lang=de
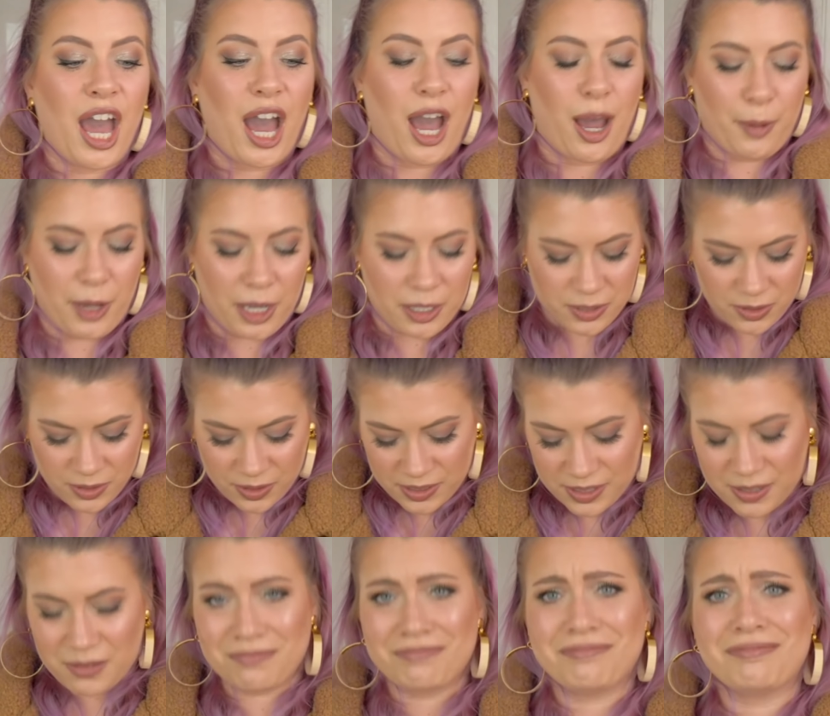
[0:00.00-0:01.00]
Aber
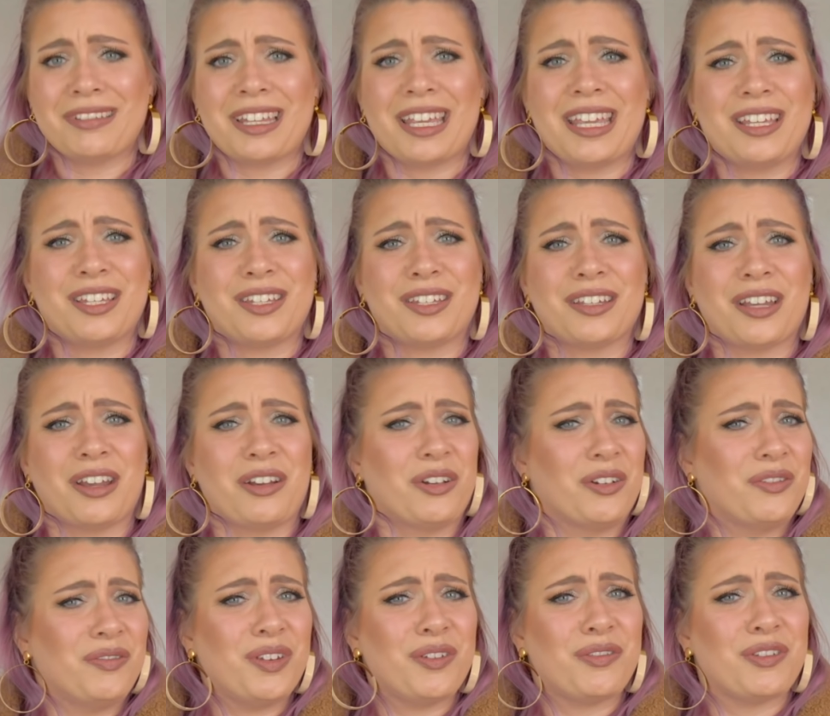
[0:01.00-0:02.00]
ansonsten, ich,
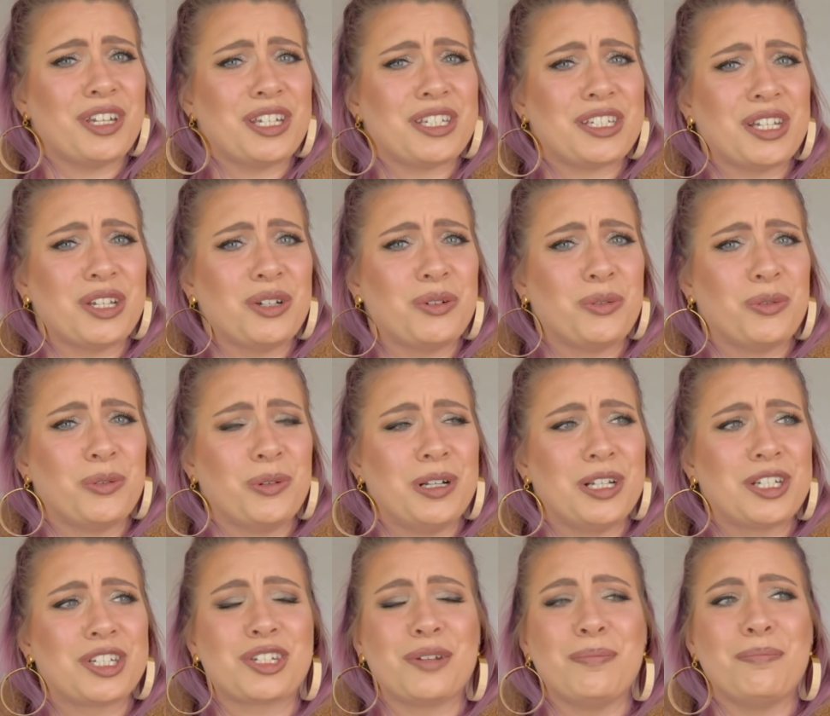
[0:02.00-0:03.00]
irgendwie finde ich den
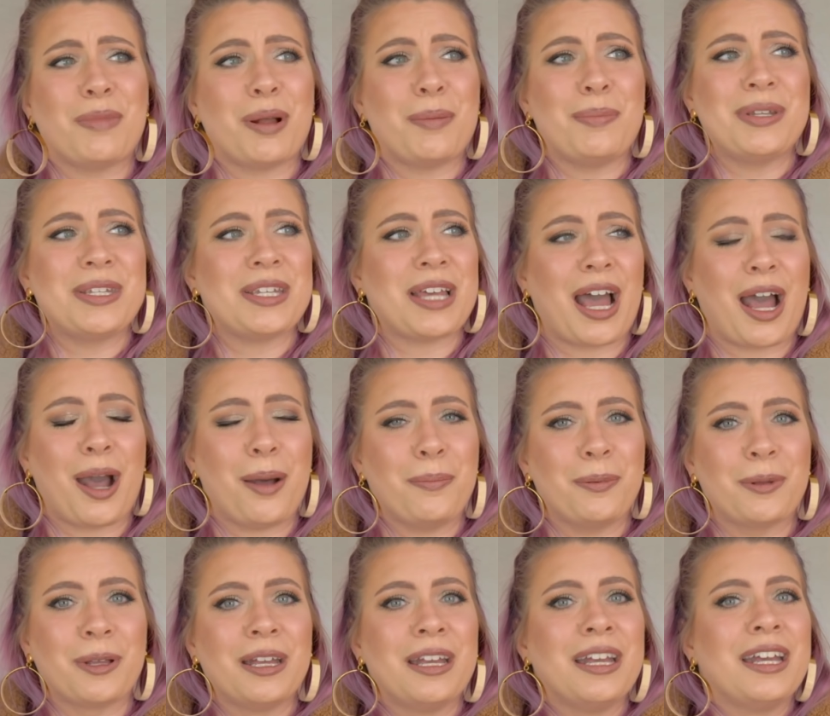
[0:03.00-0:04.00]
cool. Stimmt mal bitte ab.